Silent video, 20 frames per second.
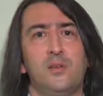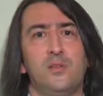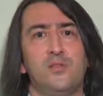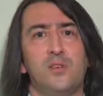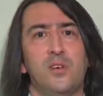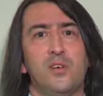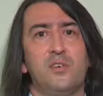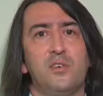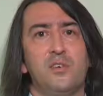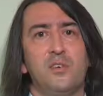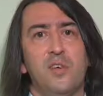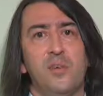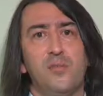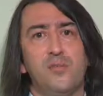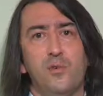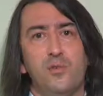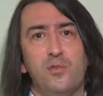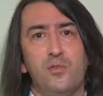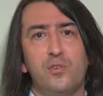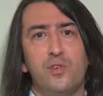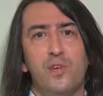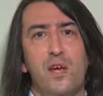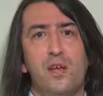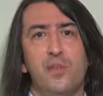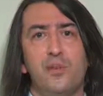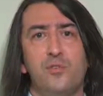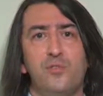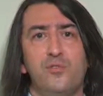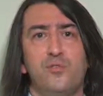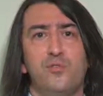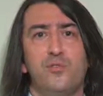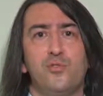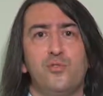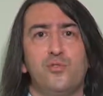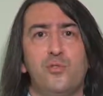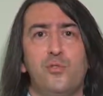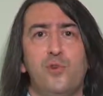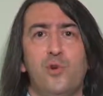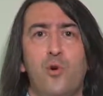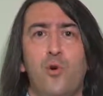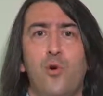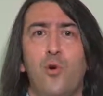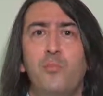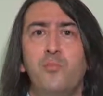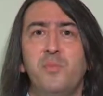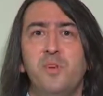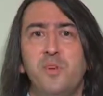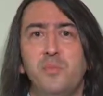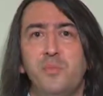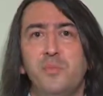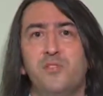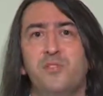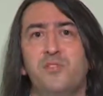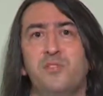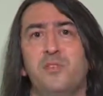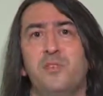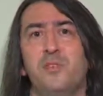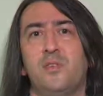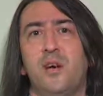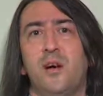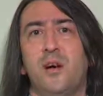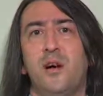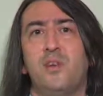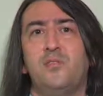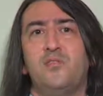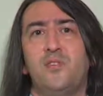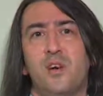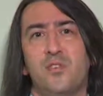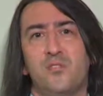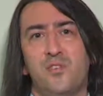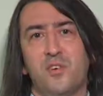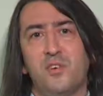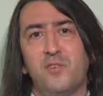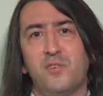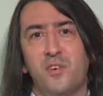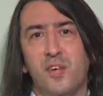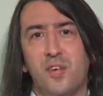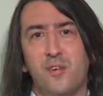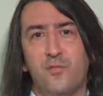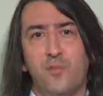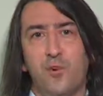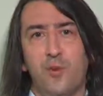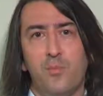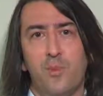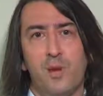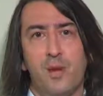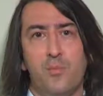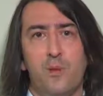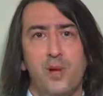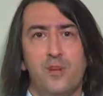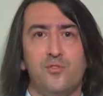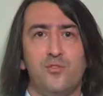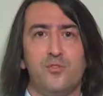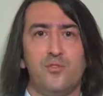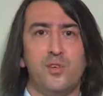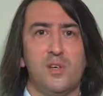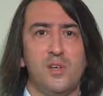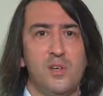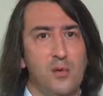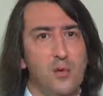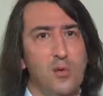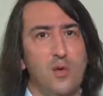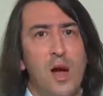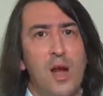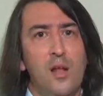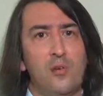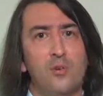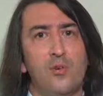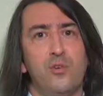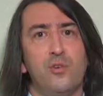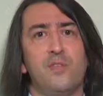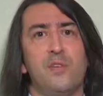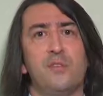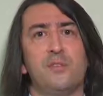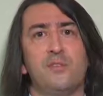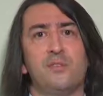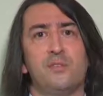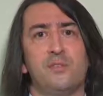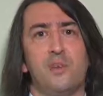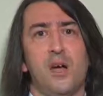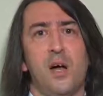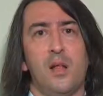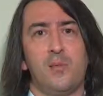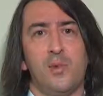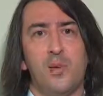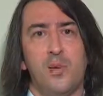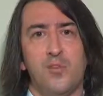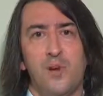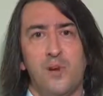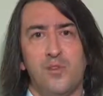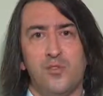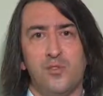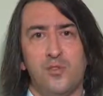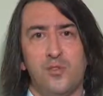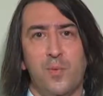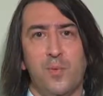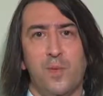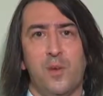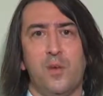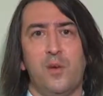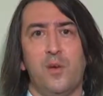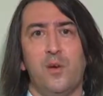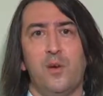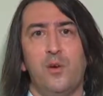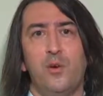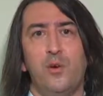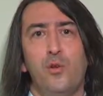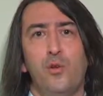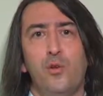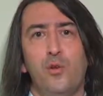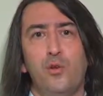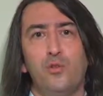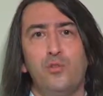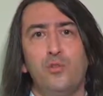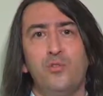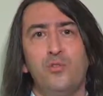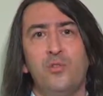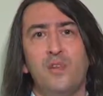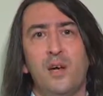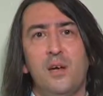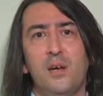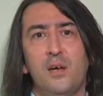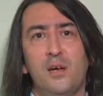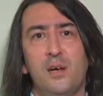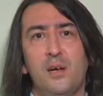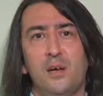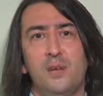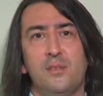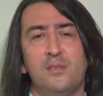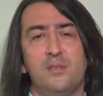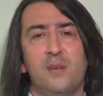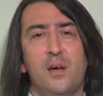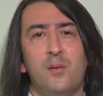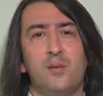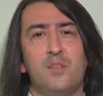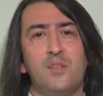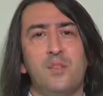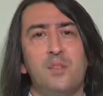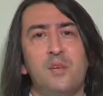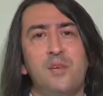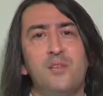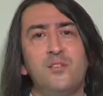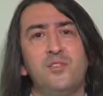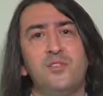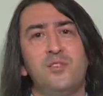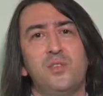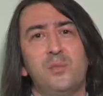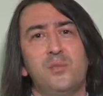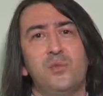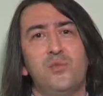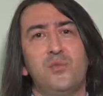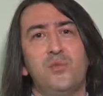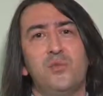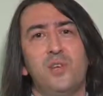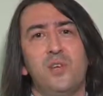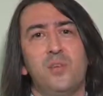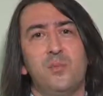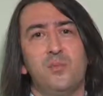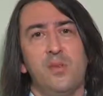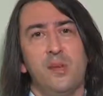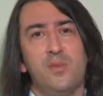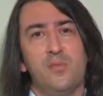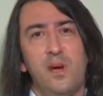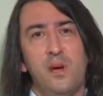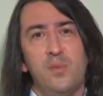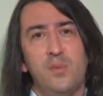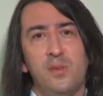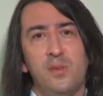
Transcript: çakır keyif olurken bir süre sonra 10 birim içtiğinde ancak çakır keyif olmaya başlıyor ya da o alkolün etkisini almaya başlıyor. Öyle olduğunda yıllar içinde bu kullanım devam